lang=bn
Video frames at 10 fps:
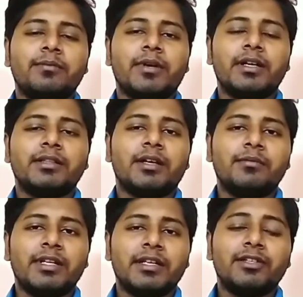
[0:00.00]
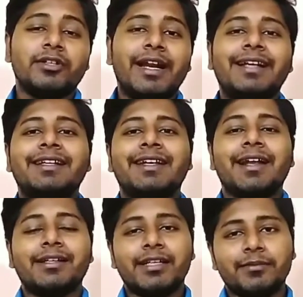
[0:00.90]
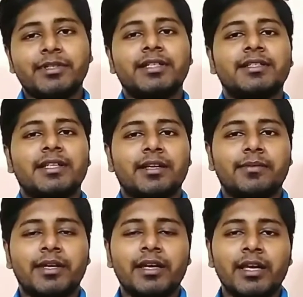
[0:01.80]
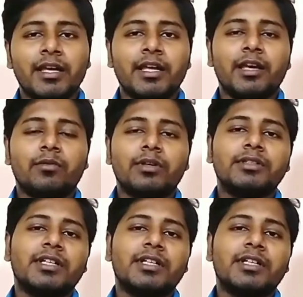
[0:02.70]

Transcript: বা থামনেলে কিছু অ্যাট্রাকটিভ জিনিস থাকবে এবং